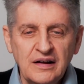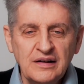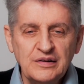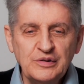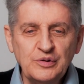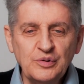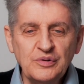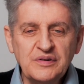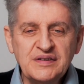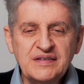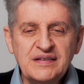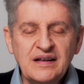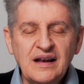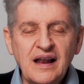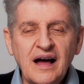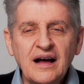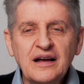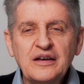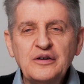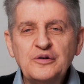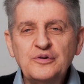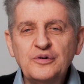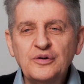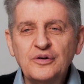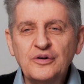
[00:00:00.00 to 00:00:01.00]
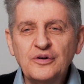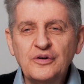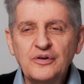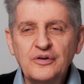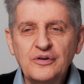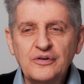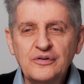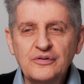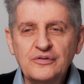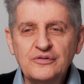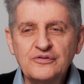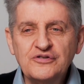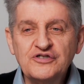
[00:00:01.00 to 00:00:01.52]
Donc c'est là
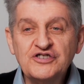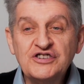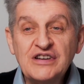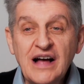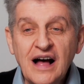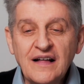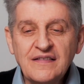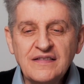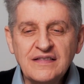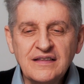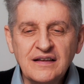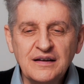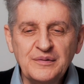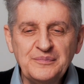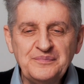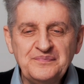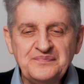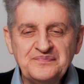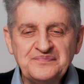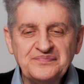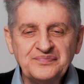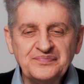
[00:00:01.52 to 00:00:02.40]
que Jeanne